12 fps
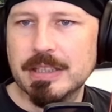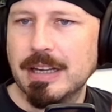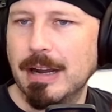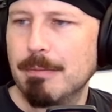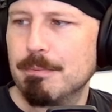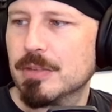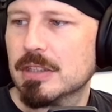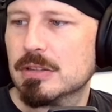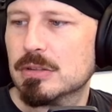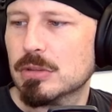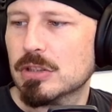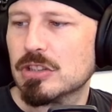Ich habe
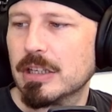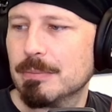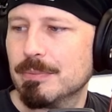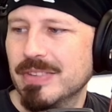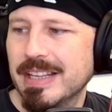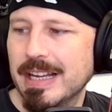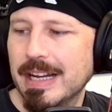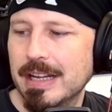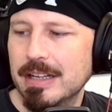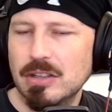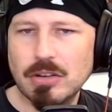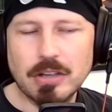dazu geschrieben,
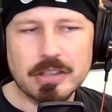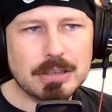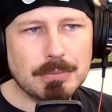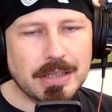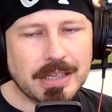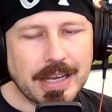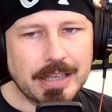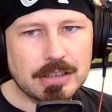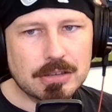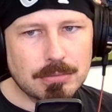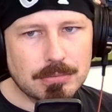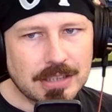ja, könnt ihr mir
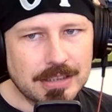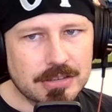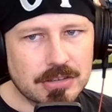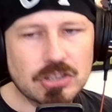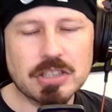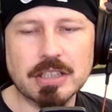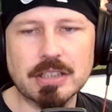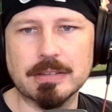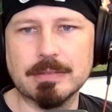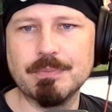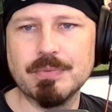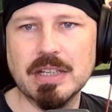gerne zum Testen schicken,